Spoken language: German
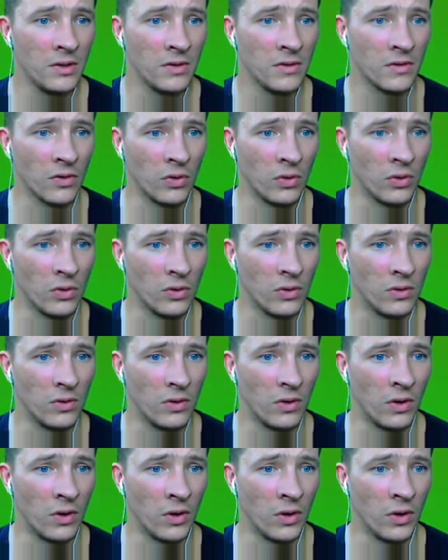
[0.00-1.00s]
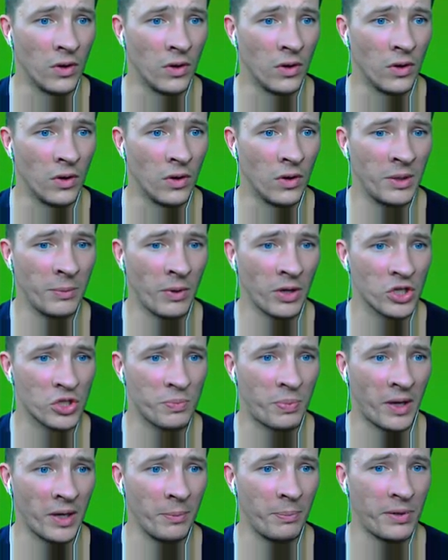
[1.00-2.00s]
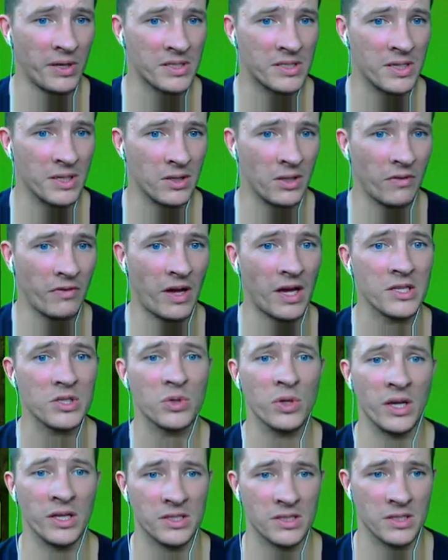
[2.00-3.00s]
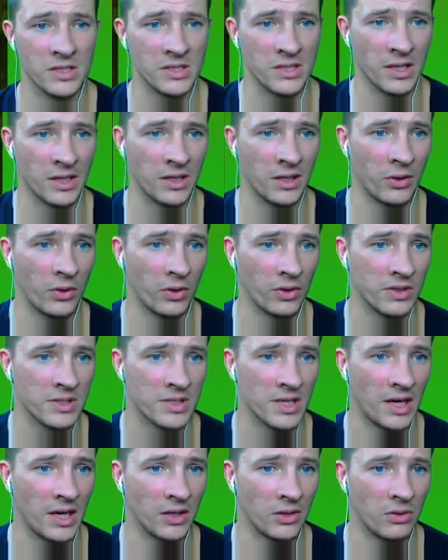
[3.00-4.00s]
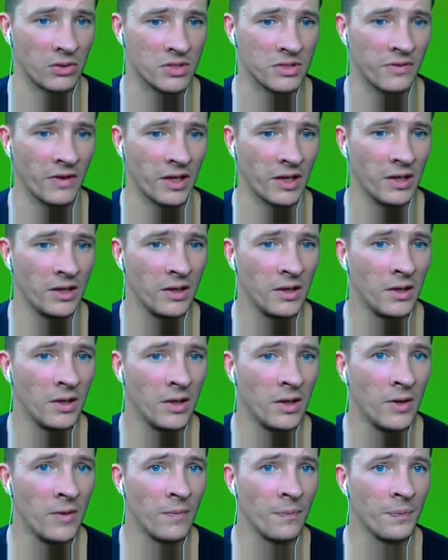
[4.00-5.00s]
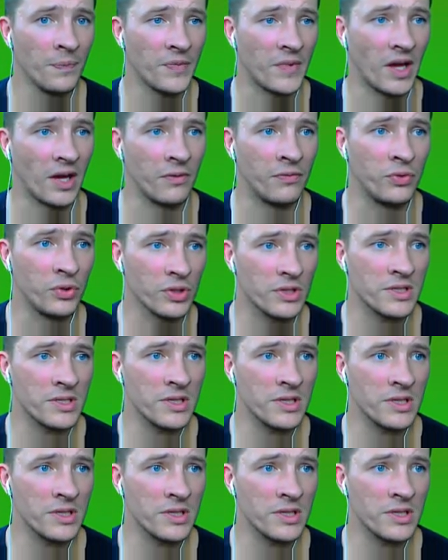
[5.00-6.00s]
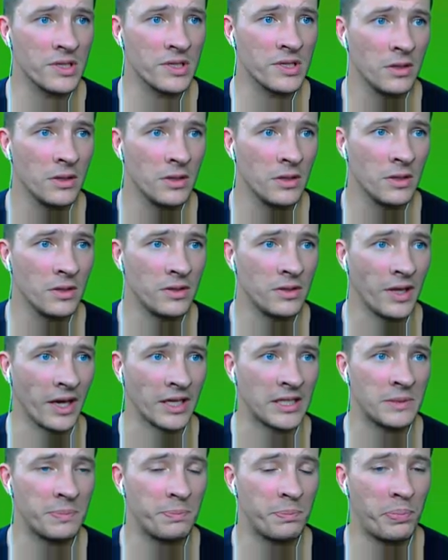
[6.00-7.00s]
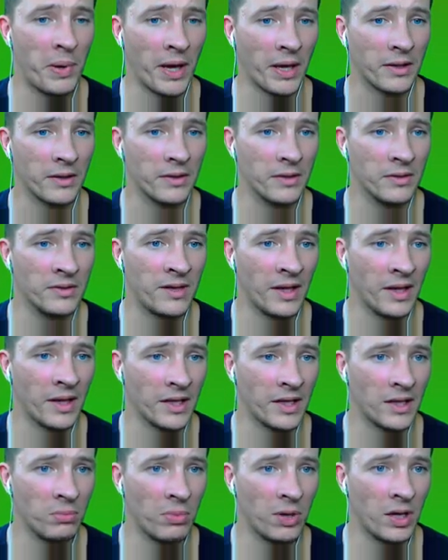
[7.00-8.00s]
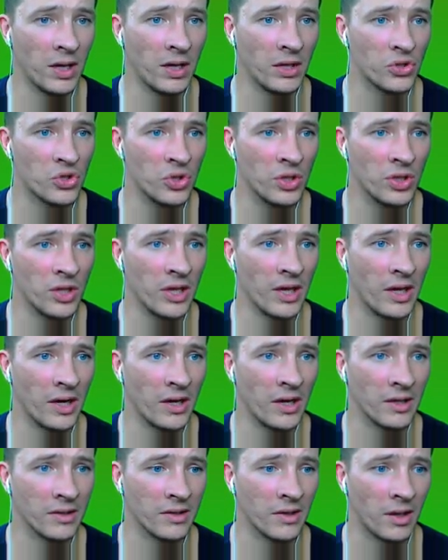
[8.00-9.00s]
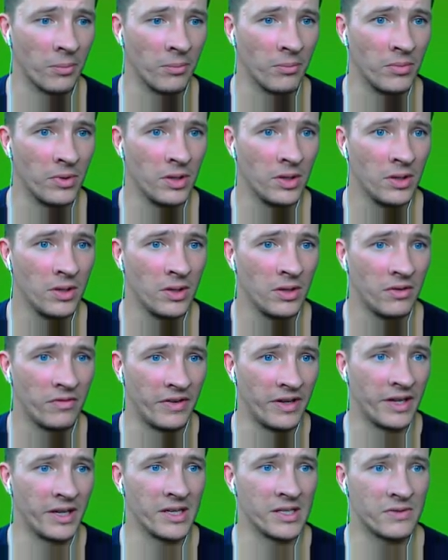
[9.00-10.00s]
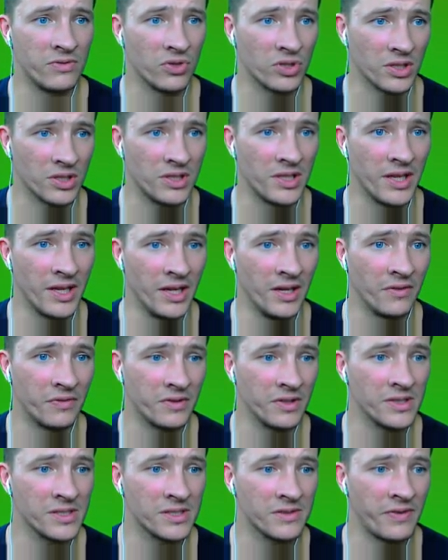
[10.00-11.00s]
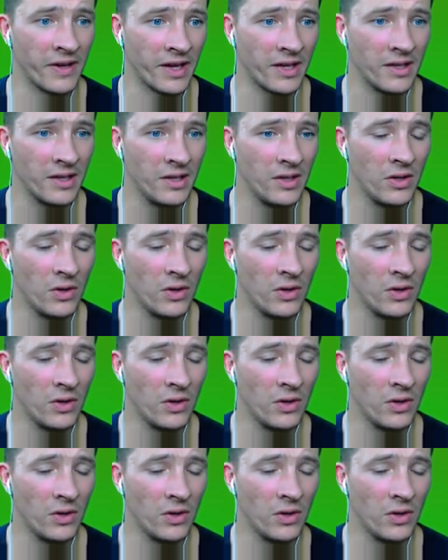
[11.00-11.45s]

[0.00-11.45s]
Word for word: So, und jetzt bin ich mal gespannt. Passiert noch was? Achso, jetzt ist Snack da noch das Rathaus weg. Da wird sich der Expect, denke ich mal, ganz schön geärgert haben. Weil da ist wirklich die Hälfte ist weg.